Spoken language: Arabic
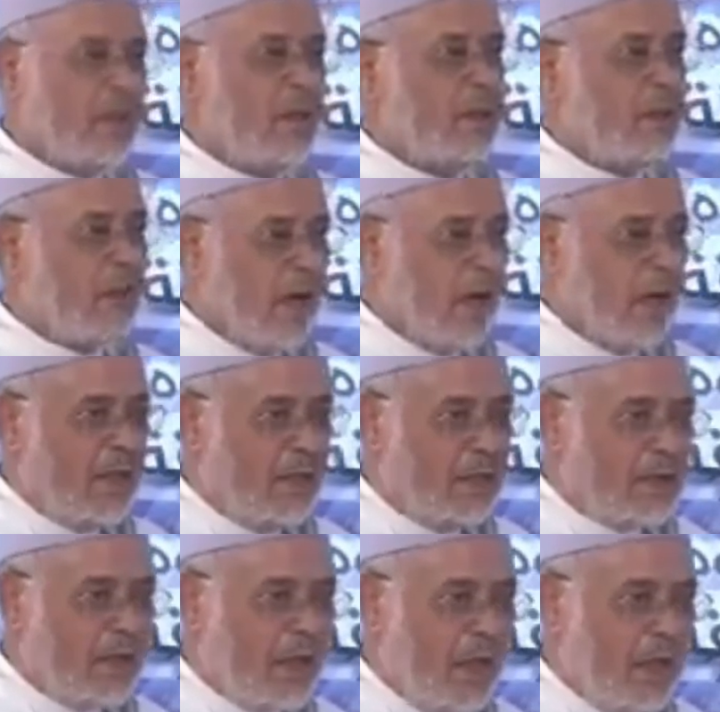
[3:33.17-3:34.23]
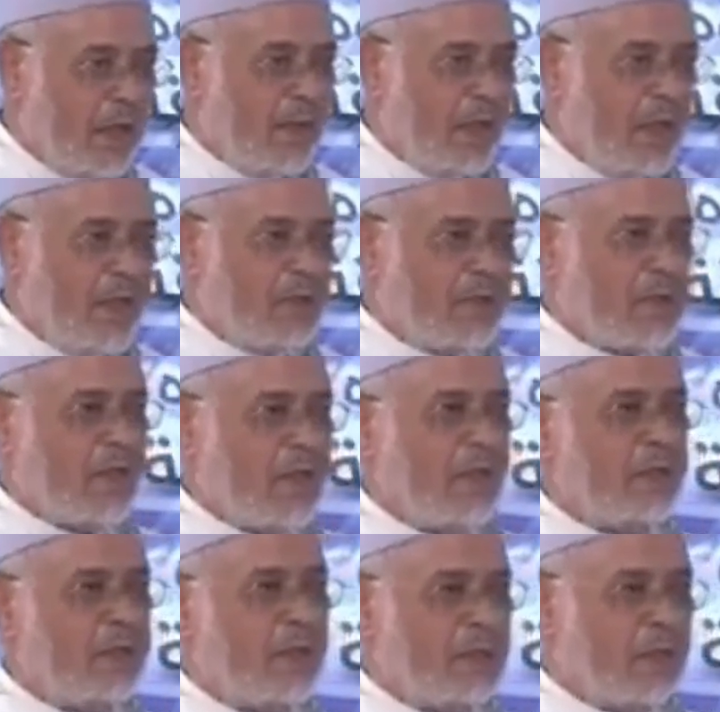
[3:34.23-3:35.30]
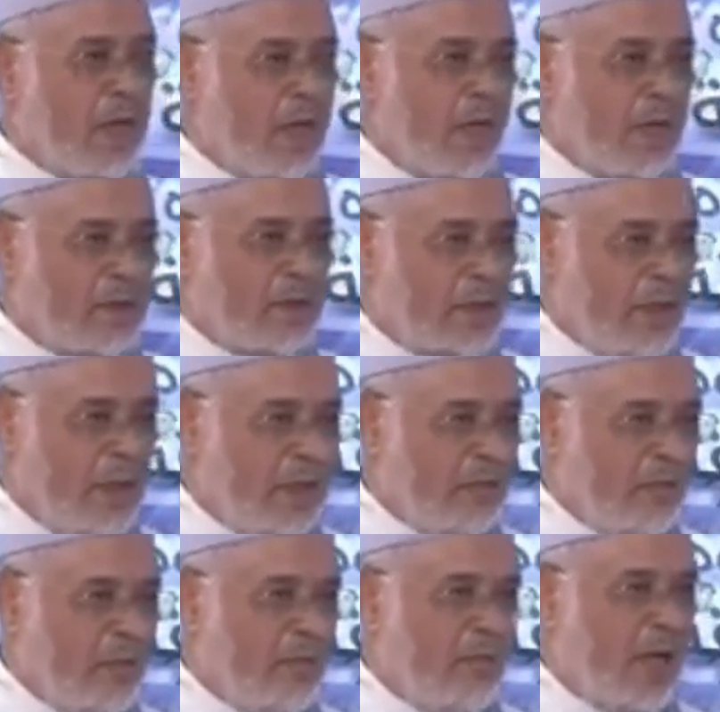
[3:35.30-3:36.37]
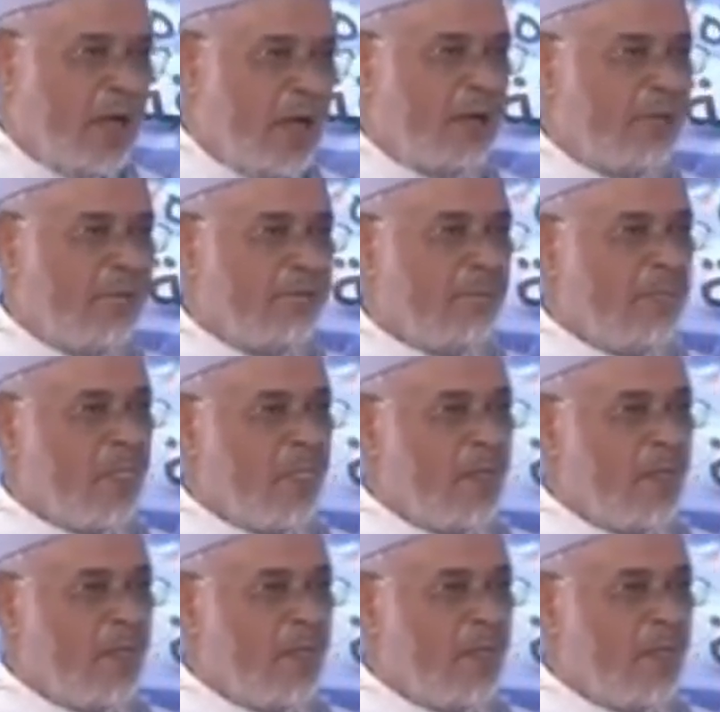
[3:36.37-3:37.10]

إذا دعا للجهاد بأي شكل إذا دعا للجهاد بالمال